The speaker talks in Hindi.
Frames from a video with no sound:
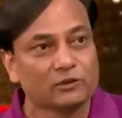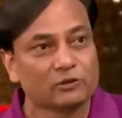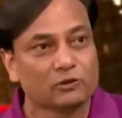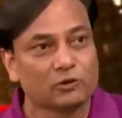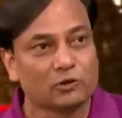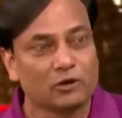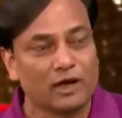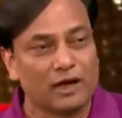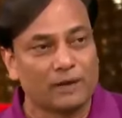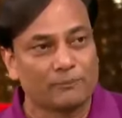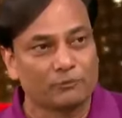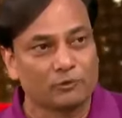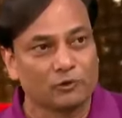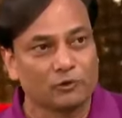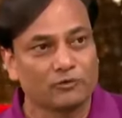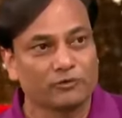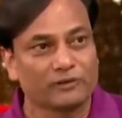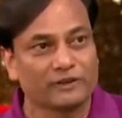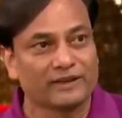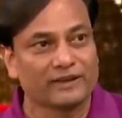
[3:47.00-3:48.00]
तो अब तो
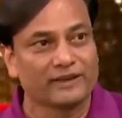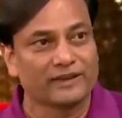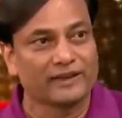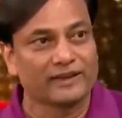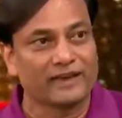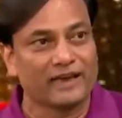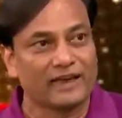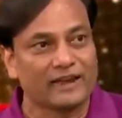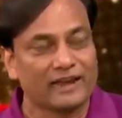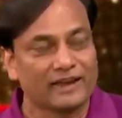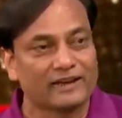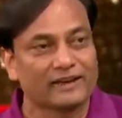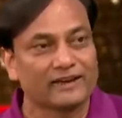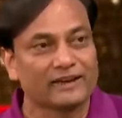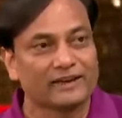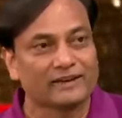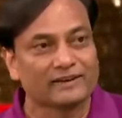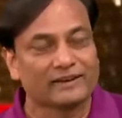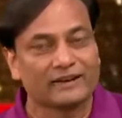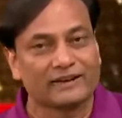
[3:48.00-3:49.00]
फिर ये अलग
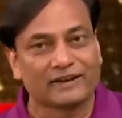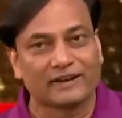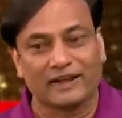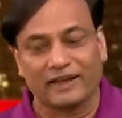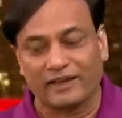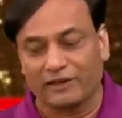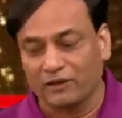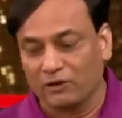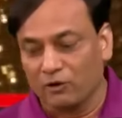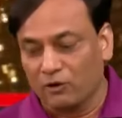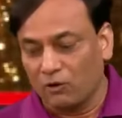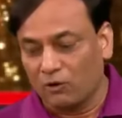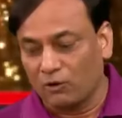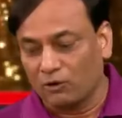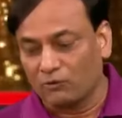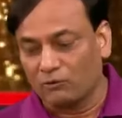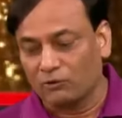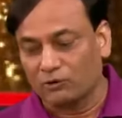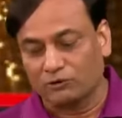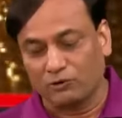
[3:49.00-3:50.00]
अलग लड़ रहे हैं और
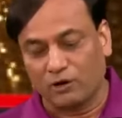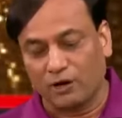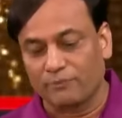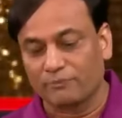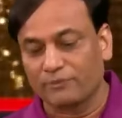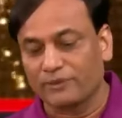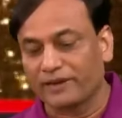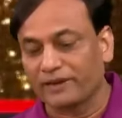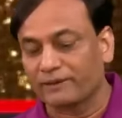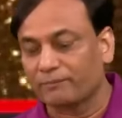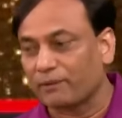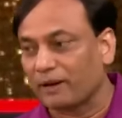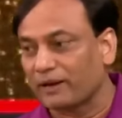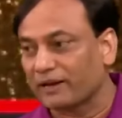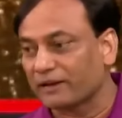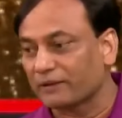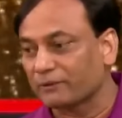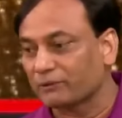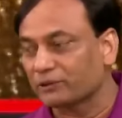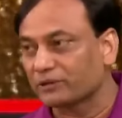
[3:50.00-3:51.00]
वो जो आप देख पा
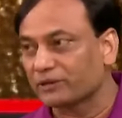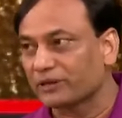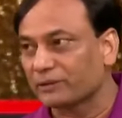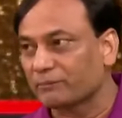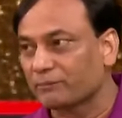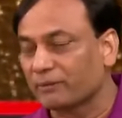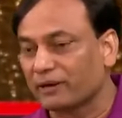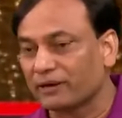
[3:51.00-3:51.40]
रहे हैं वो हाँ, मैं